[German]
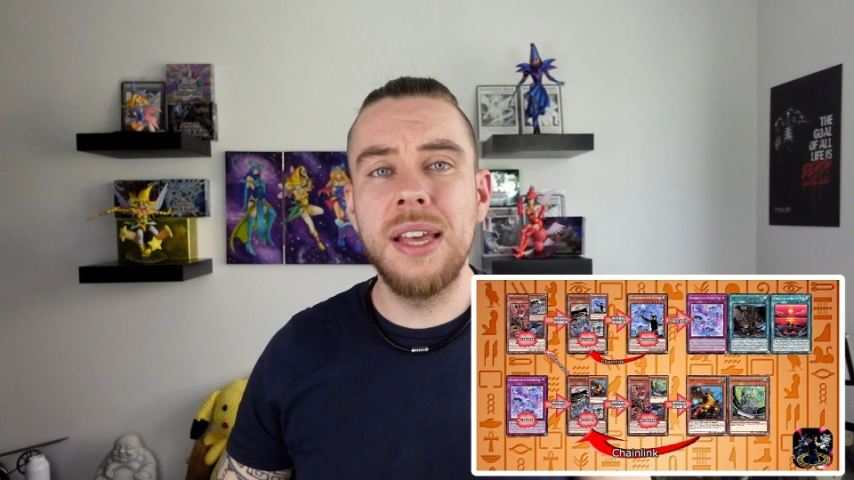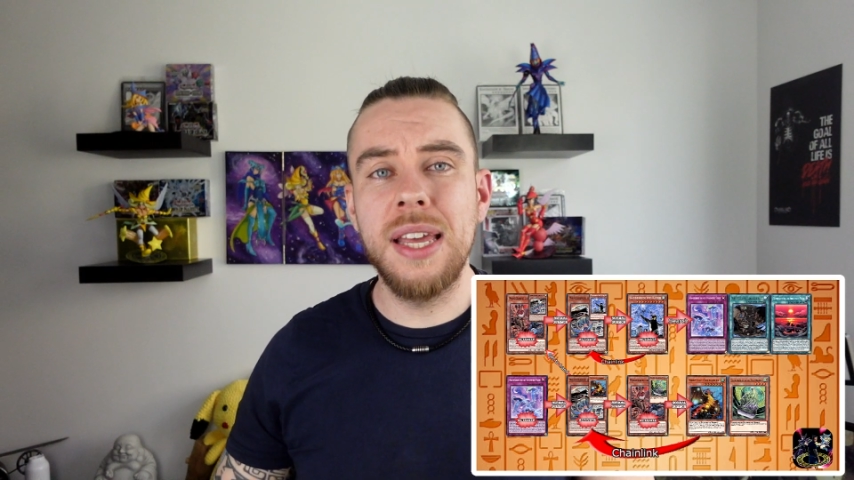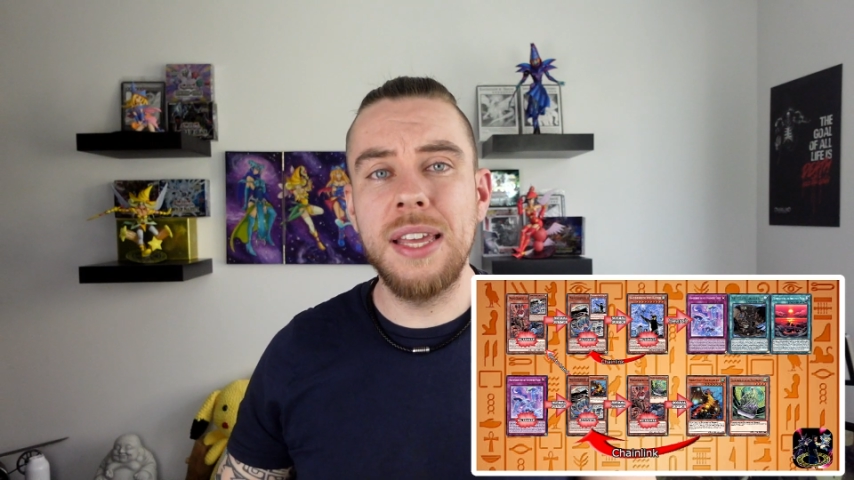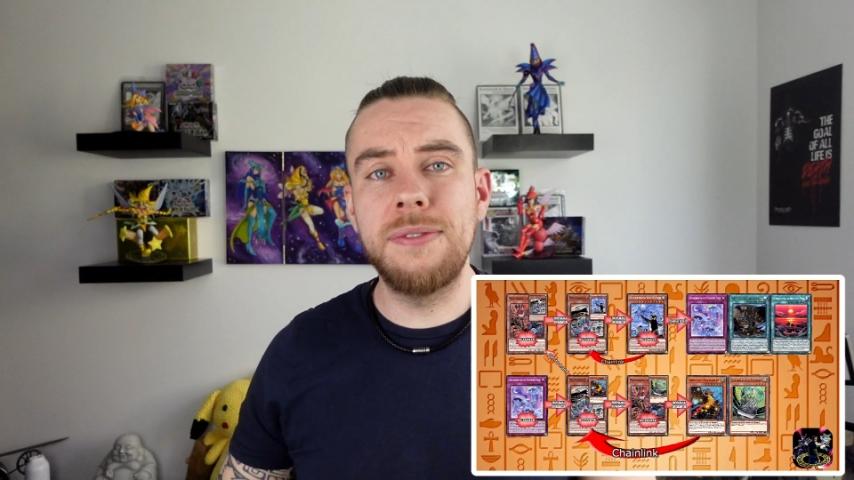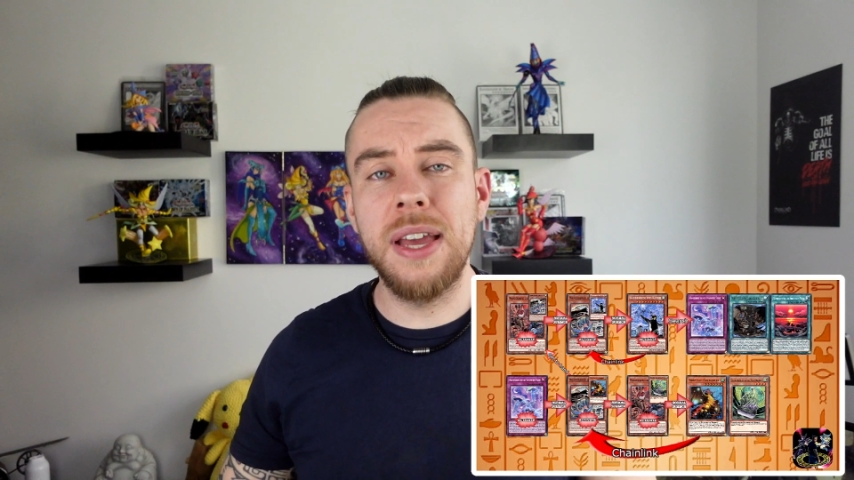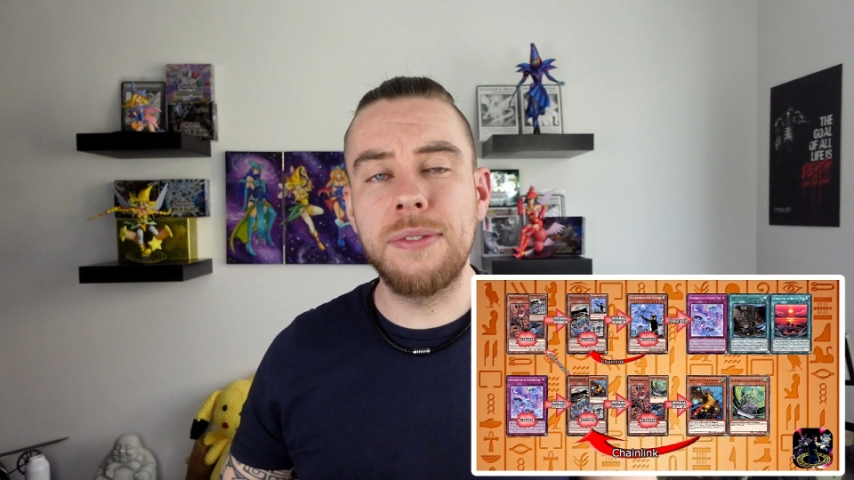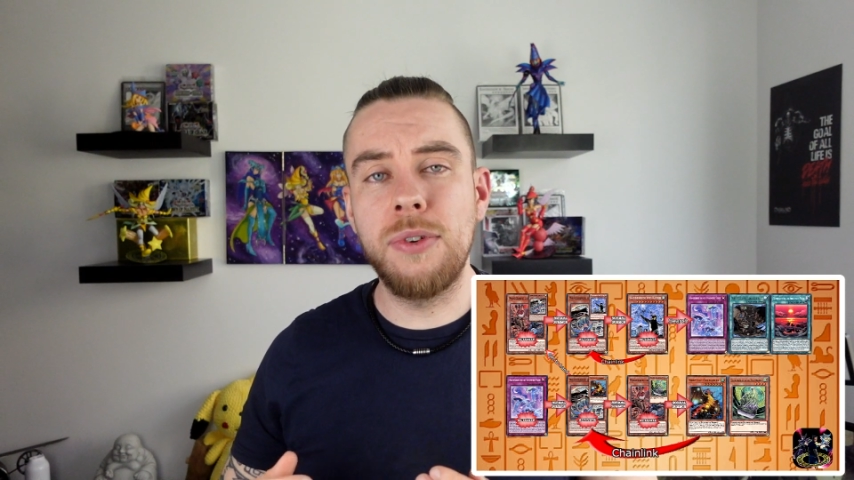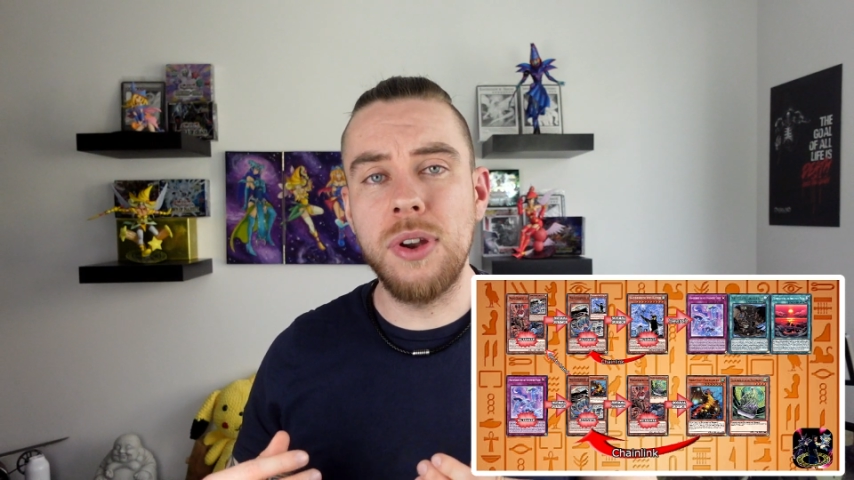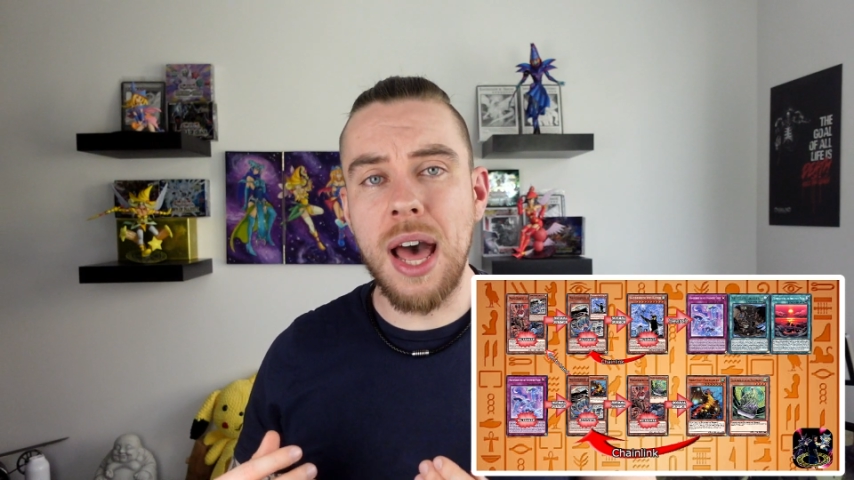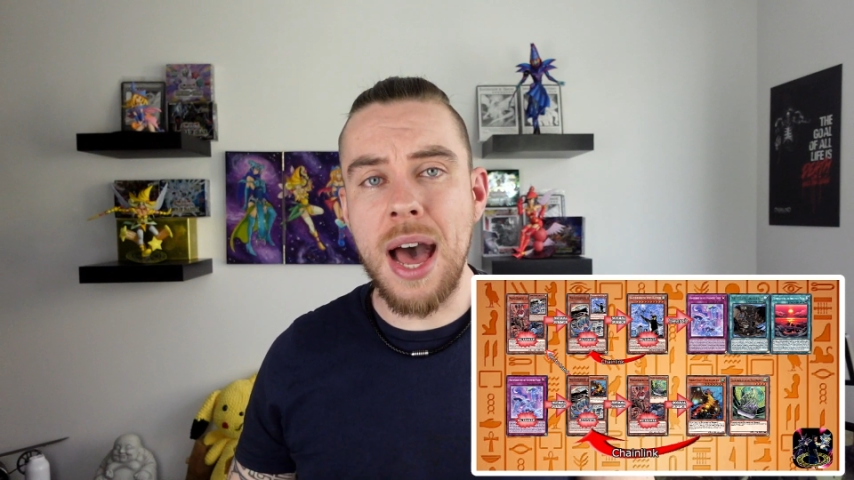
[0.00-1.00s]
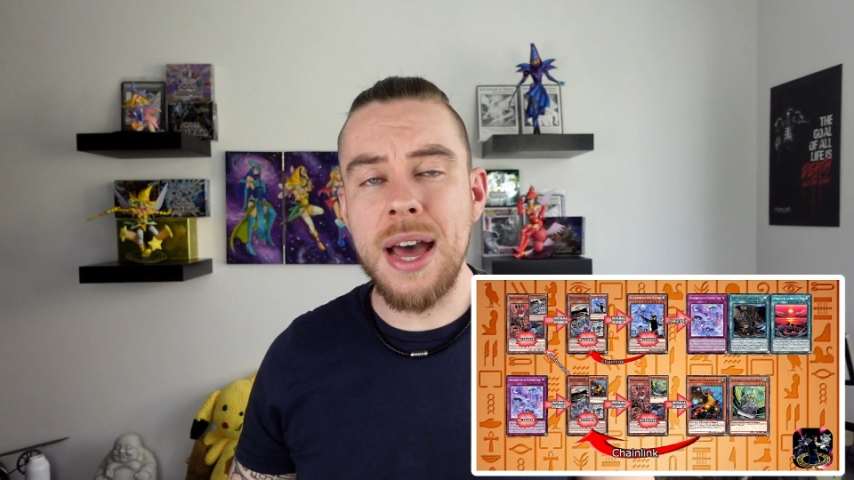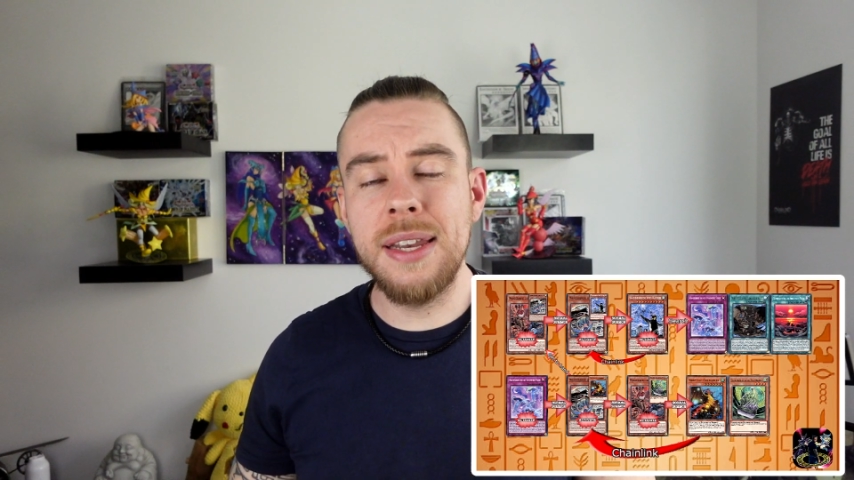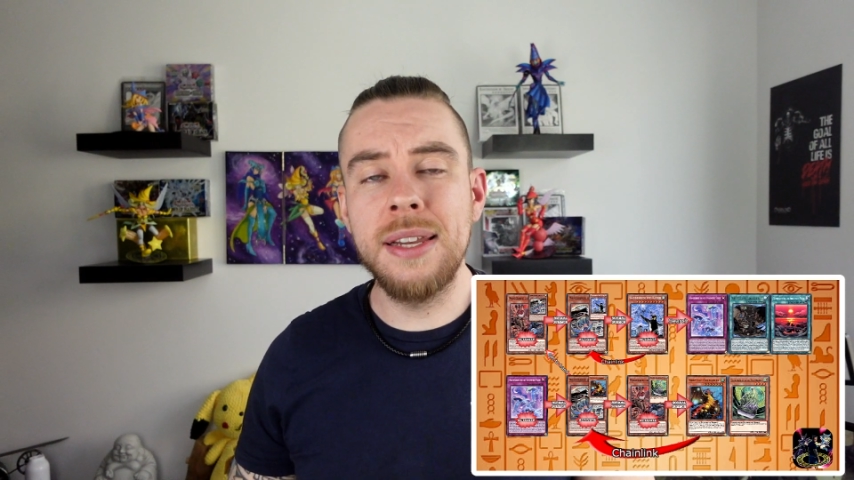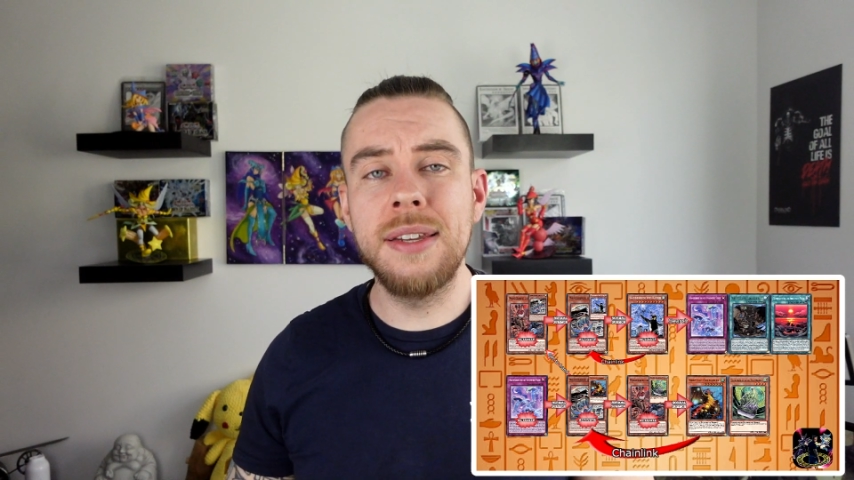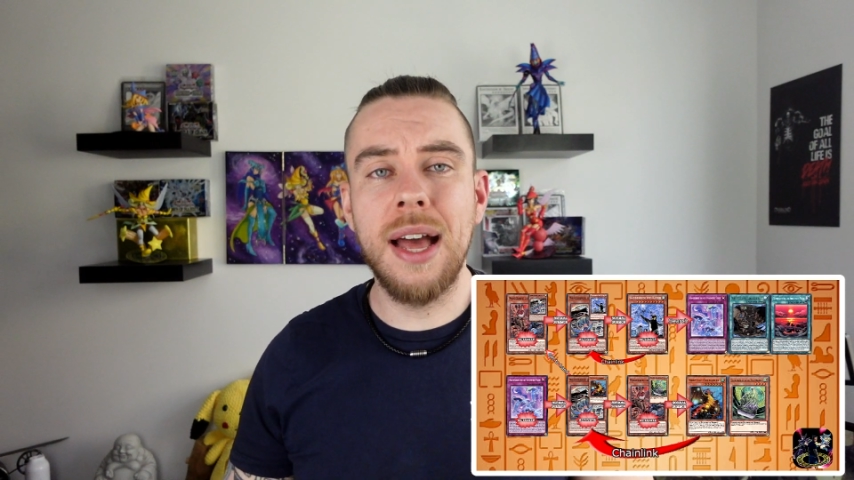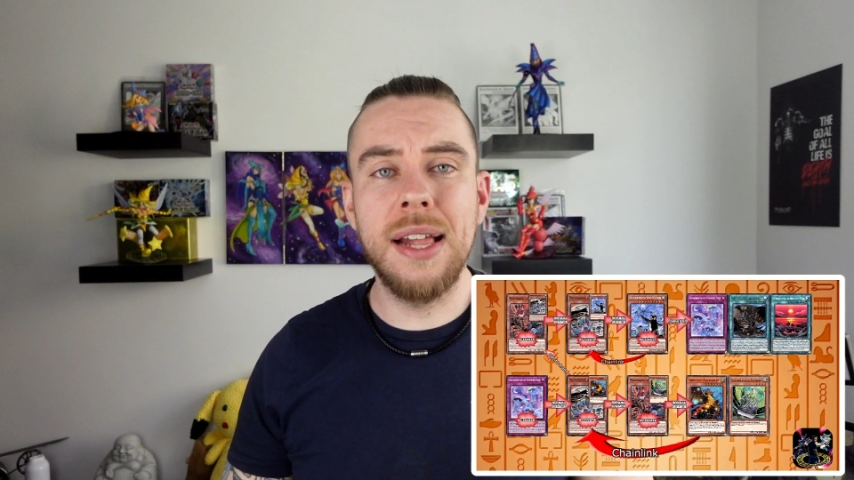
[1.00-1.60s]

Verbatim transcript: Effekt von Adlen